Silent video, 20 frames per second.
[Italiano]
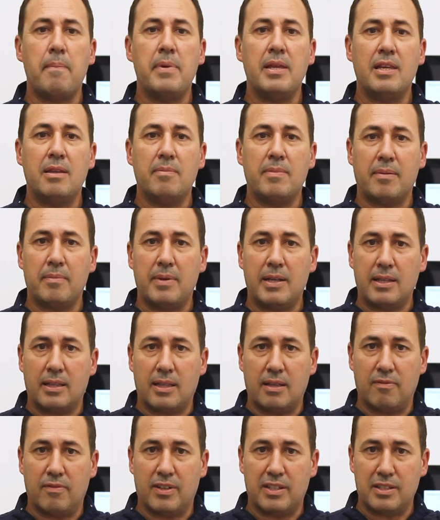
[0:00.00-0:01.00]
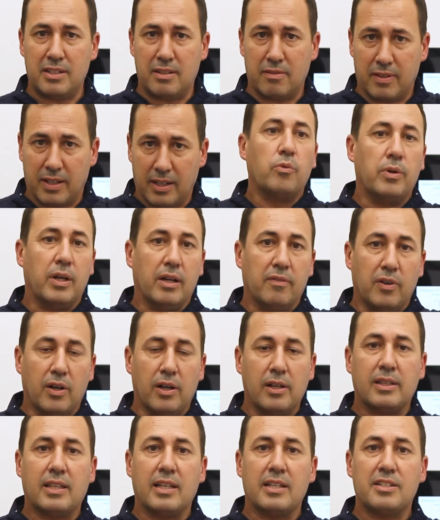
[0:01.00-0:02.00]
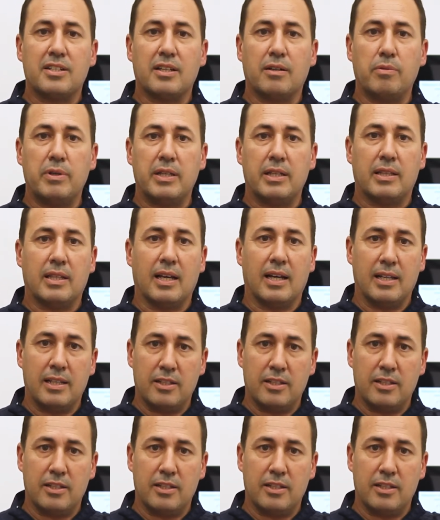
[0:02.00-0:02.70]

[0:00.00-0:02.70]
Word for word: minimamente invasive. Una volta eseguita